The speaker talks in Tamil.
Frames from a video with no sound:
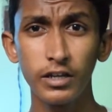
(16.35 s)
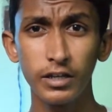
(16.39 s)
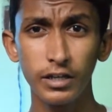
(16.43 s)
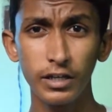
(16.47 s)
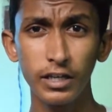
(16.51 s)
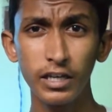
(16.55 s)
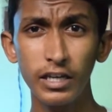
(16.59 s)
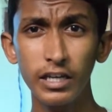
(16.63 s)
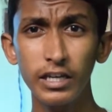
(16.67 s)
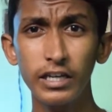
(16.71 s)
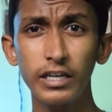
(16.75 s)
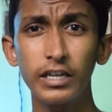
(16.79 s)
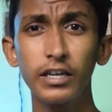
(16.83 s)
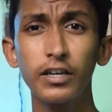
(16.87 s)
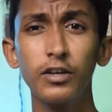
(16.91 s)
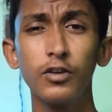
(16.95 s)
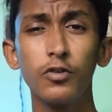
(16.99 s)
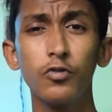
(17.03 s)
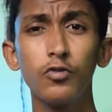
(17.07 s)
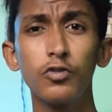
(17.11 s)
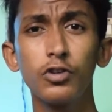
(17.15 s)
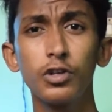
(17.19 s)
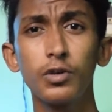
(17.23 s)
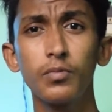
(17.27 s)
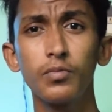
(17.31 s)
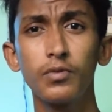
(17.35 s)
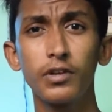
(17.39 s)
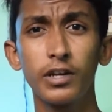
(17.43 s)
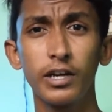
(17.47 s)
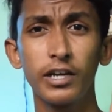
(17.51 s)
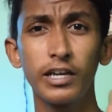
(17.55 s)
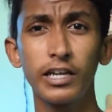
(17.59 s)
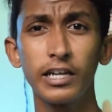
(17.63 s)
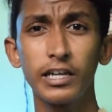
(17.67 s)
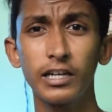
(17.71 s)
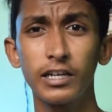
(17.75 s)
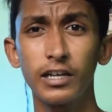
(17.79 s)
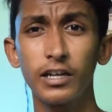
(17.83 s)
இன்றைக்கி யூடியூப்
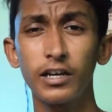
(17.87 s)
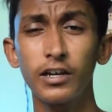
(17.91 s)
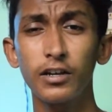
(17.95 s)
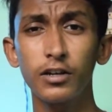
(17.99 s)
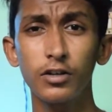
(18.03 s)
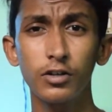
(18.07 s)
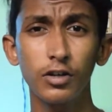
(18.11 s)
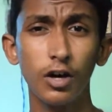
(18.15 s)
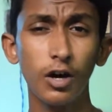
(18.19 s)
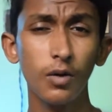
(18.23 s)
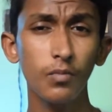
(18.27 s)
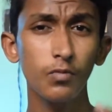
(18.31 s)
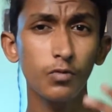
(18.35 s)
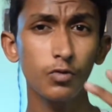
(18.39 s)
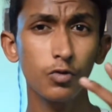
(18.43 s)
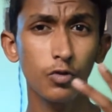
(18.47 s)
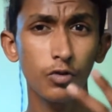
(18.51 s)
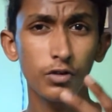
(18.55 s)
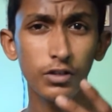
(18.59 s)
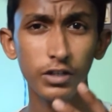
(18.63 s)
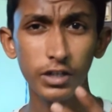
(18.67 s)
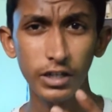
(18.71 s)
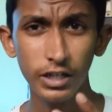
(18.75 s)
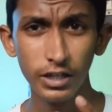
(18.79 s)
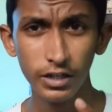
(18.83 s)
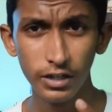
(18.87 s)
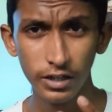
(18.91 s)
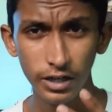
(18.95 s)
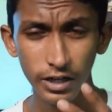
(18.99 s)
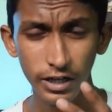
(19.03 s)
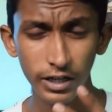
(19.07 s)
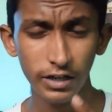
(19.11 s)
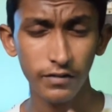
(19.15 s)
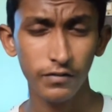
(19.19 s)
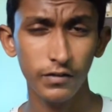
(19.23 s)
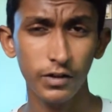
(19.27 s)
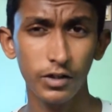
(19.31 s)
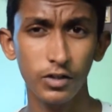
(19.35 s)
ட்ரெண்டிங்கில் டாப் டுவெண்ட்டி
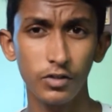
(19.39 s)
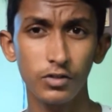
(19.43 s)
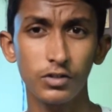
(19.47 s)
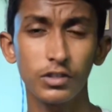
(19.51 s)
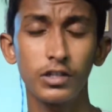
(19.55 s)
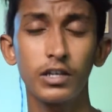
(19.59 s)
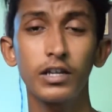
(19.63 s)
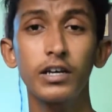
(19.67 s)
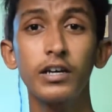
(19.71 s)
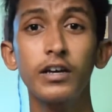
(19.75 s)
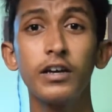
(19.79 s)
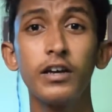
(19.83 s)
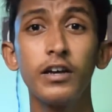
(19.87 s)
ட்ரெண்டிங் வீடியோஸில்